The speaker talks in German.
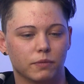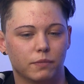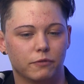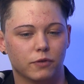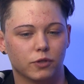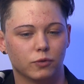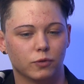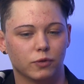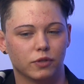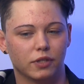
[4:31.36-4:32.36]
bevor
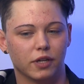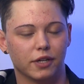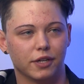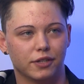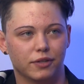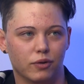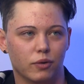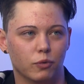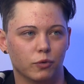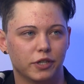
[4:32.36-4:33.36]
du äh,
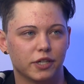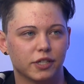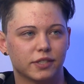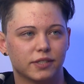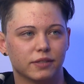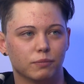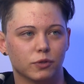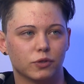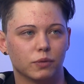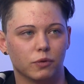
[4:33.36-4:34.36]
Hormone kriegst,
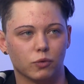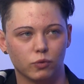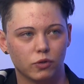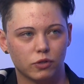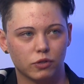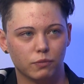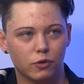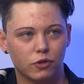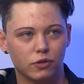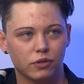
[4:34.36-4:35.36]
musst du ein paar Gutachten
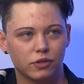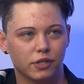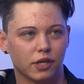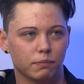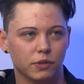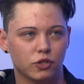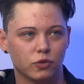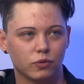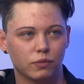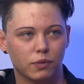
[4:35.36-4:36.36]
machen,
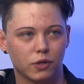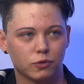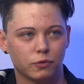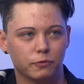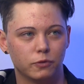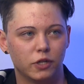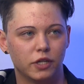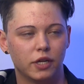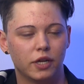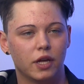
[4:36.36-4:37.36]
Therapiestunden brauchst du
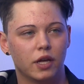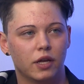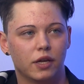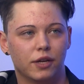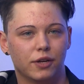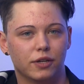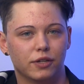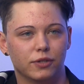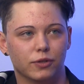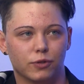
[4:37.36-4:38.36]
füllen.
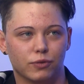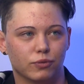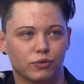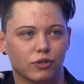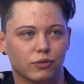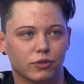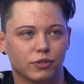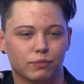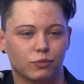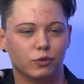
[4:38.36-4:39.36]
Ja, und dann
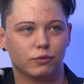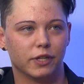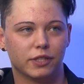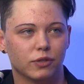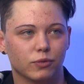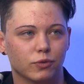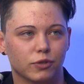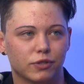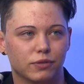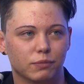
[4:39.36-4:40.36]
alles Blutwerte und
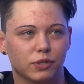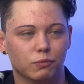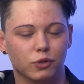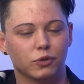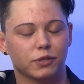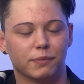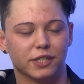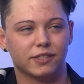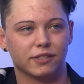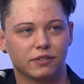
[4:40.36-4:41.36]
alles, muss alles
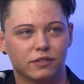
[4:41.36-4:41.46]
passen.